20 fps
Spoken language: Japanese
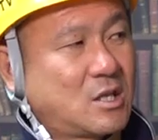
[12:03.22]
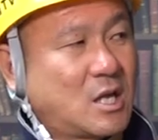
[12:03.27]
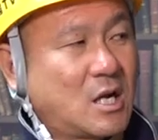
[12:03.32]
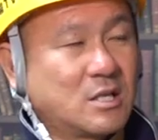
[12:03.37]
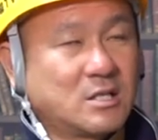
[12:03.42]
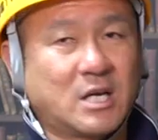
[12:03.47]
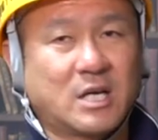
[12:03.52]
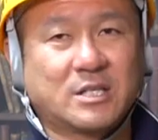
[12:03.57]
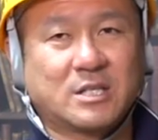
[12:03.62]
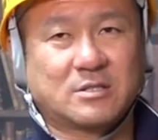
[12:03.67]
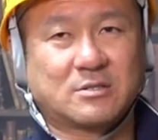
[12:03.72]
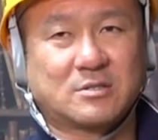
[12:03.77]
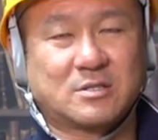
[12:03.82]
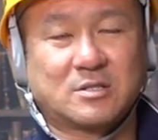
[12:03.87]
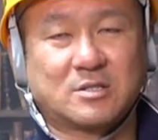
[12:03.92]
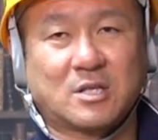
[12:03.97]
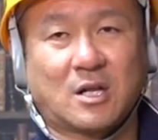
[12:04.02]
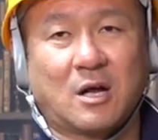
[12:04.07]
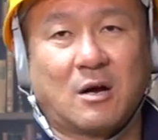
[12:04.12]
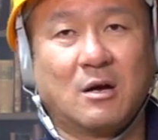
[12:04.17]
足りないですって
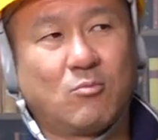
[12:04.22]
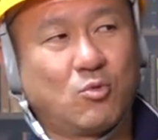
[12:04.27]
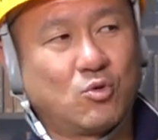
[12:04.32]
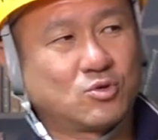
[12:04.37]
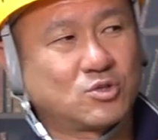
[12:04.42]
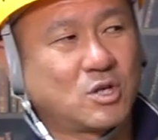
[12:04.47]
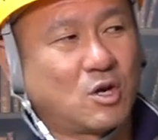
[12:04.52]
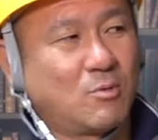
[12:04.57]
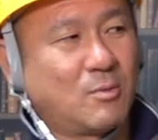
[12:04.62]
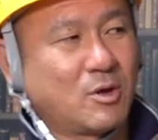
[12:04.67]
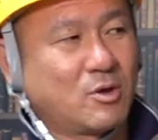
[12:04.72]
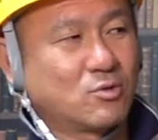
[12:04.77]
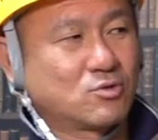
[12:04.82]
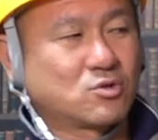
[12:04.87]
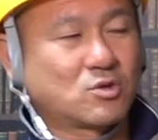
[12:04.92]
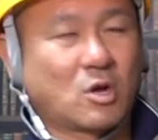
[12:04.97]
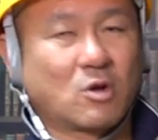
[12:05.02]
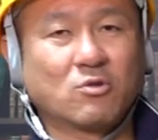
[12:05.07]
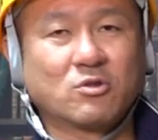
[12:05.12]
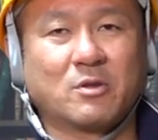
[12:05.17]
言ったら、もうじゃあお前よそ
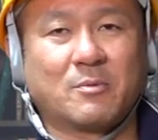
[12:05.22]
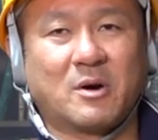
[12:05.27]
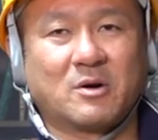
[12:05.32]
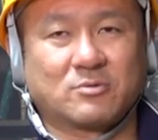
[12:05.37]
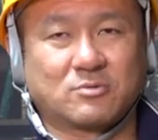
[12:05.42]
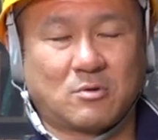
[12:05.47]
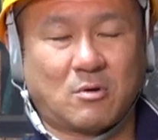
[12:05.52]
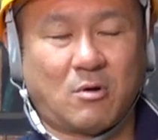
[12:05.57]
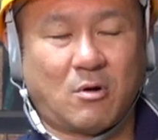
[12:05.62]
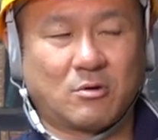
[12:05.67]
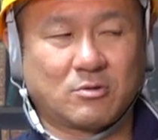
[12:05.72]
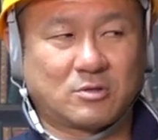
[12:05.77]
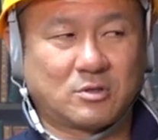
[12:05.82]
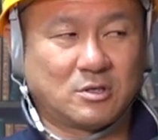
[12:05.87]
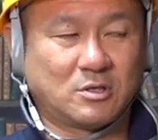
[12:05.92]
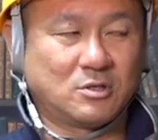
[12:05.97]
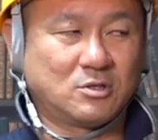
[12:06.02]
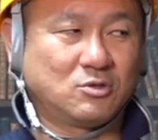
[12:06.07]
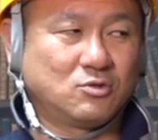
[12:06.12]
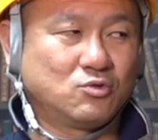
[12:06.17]
頼んでまうぞっ
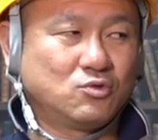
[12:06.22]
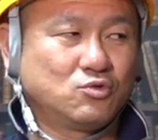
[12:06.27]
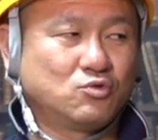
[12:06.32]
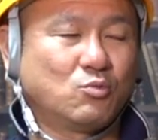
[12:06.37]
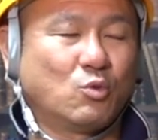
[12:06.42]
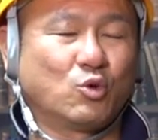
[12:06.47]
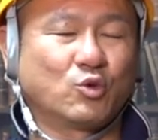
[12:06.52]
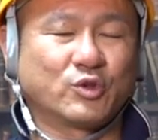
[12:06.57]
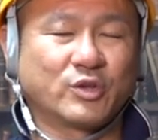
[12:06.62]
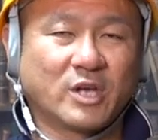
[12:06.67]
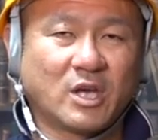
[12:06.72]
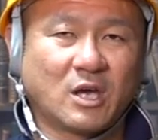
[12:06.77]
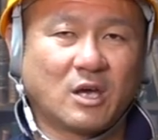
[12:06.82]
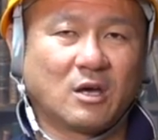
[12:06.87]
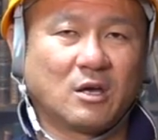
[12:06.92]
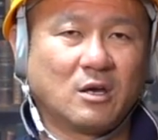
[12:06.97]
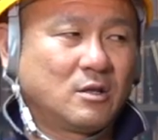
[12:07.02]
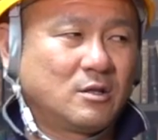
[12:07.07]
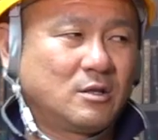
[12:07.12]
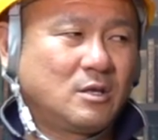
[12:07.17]
て言うもん
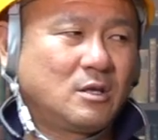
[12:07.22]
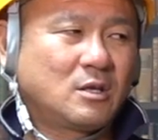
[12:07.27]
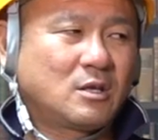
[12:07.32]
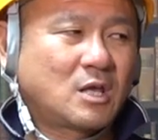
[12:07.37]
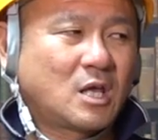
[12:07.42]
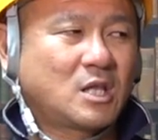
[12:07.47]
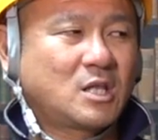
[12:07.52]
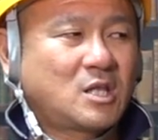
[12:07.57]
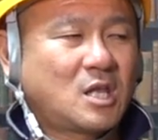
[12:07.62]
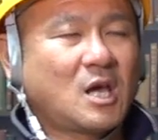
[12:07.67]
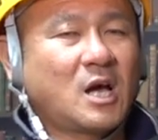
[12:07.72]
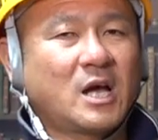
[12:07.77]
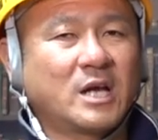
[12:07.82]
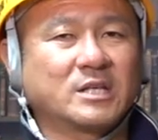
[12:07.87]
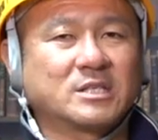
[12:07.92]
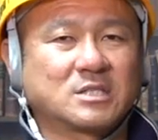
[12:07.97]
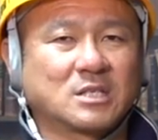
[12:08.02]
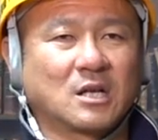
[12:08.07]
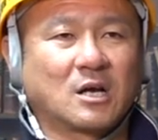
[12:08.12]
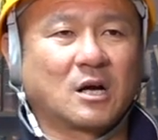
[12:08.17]
で、人間手配
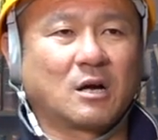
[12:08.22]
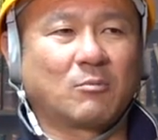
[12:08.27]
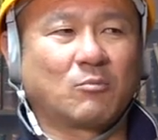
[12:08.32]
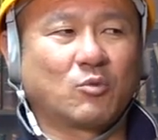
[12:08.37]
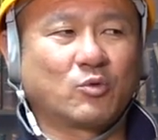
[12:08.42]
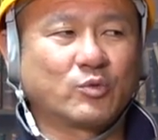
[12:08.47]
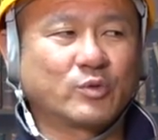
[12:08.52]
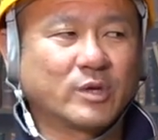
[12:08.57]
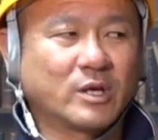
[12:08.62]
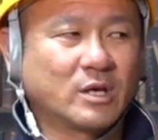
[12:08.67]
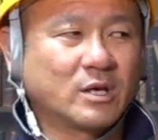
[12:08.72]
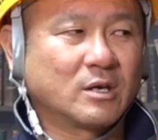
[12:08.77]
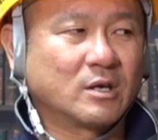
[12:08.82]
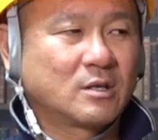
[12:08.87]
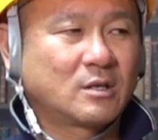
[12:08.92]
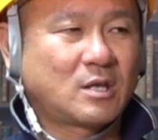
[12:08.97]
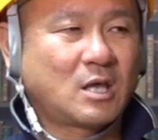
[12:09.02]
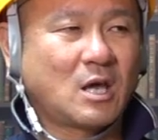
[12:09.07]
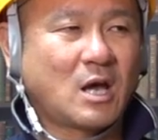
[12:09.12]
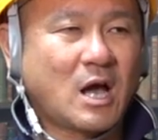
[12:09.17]
しなかんもんで、
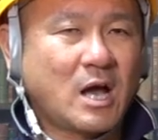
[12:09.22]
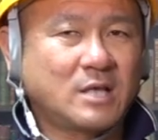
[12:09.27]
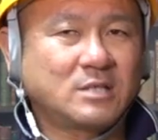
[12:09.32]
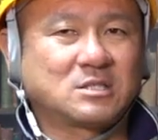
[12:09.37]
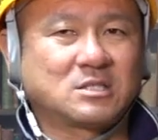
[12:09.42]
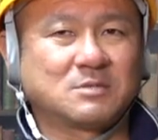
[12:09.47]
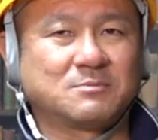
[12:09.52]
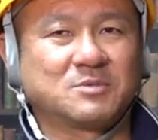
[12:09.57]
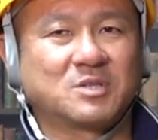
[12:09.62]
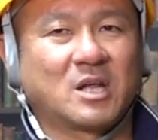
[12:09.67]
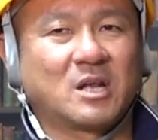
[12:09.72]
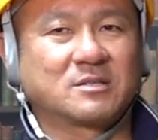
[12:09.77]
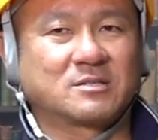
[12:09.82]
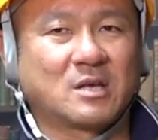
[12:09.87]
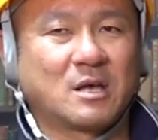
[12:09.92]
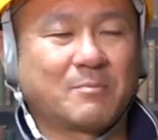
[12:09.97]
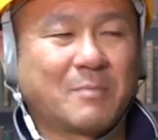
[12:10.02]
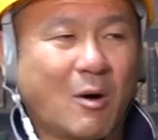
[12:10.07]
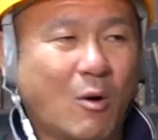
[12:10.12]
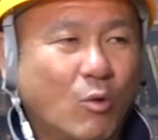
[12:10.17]
手配師みたいなやつが
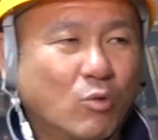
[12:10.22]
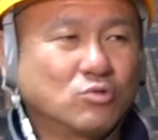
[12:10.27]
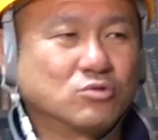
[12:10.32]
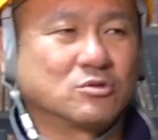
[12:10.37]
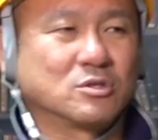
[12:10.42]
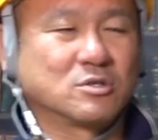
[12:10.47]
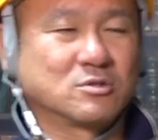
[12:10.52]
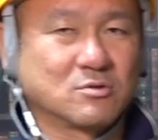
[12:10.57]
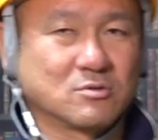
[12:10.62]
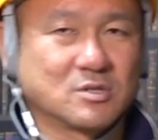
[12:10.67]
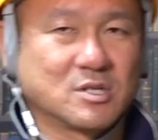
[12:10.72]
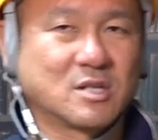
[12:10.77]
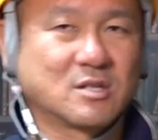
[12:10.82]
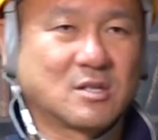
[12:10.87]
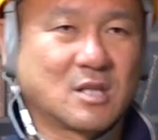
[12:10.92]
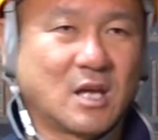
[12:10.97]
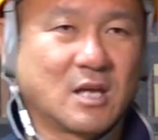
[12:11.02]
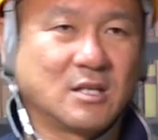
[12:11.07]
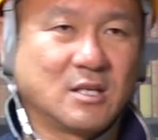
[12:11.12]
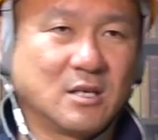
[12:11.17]
やっぱおるんですよ、絶
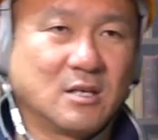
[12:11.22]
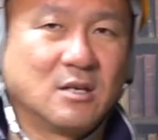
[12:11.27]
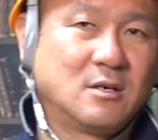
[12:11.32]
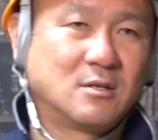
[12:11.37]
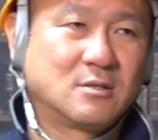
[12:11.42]
対に。